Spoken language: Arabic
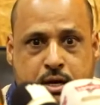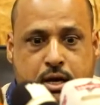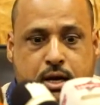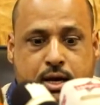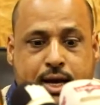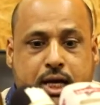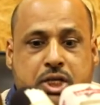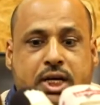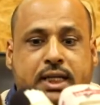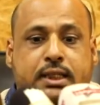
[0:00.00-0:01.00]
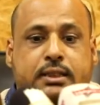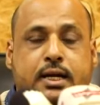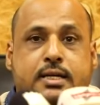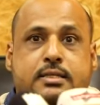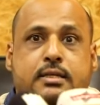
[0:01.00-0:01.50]
آه، هناك إجراءات
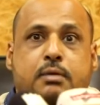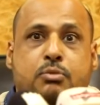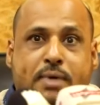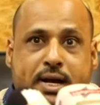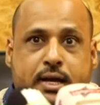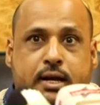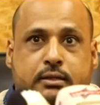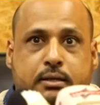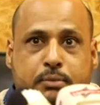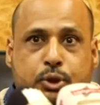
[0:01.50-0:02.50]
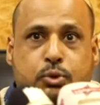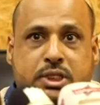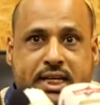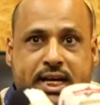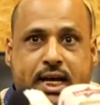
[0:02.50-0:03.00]
احترازية مبكرة تمت
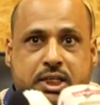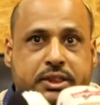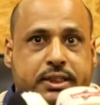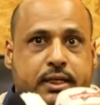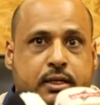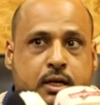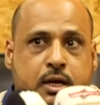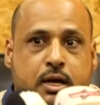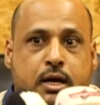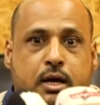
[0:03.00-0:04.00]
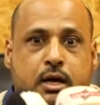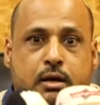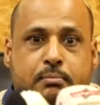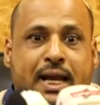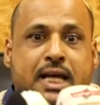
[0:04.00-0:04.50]
وسريعة جدا
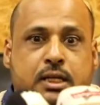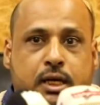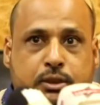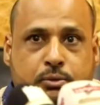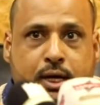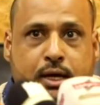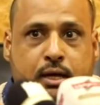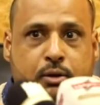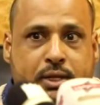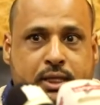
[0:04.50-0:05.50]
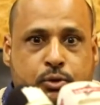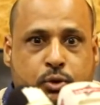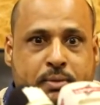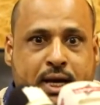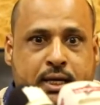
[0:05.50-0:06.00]
آه، من أجل احتواء الوضع
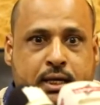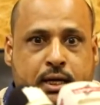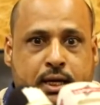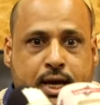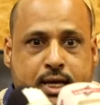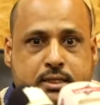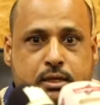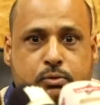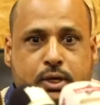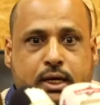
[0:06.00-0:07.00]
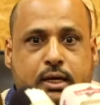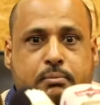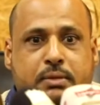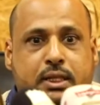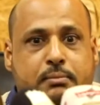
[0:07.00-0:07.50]
الوبائي الحاصل
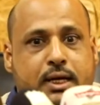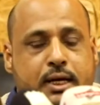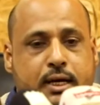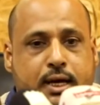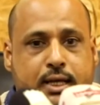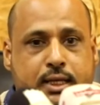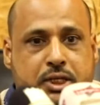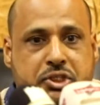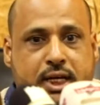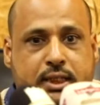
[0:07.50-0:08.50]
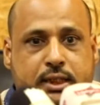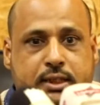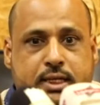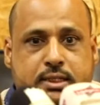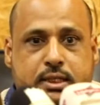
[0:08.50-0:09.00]
ومن ضمنها هذه الإجراءات
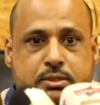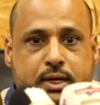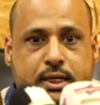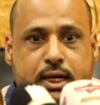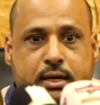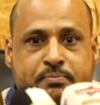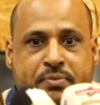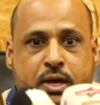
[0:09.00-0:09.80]
الاحترازية سواء كان